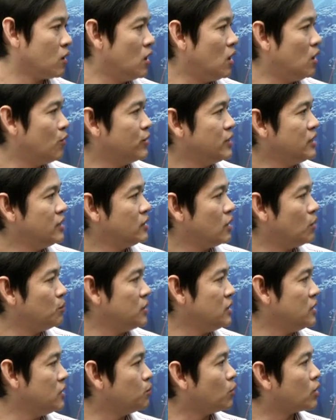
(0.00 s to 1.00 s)
ก็วันนี้เรา
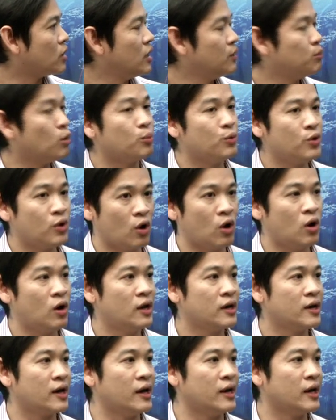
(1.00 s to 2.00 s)
มีบทเรียบทวิเคราะ
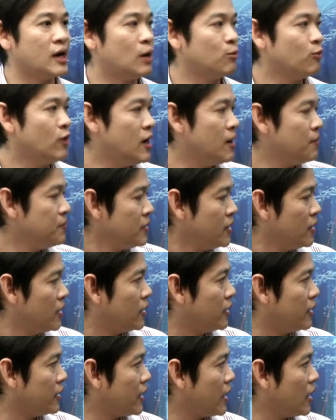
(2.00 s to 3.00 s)
ห์แล้วกันนะครับว่า
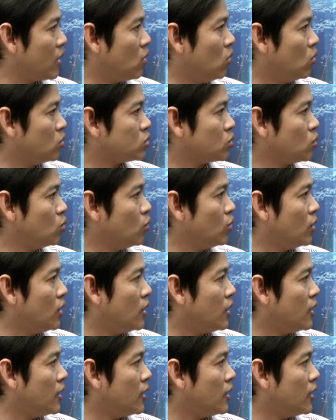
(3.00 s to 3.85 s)
ในแง่ของตัว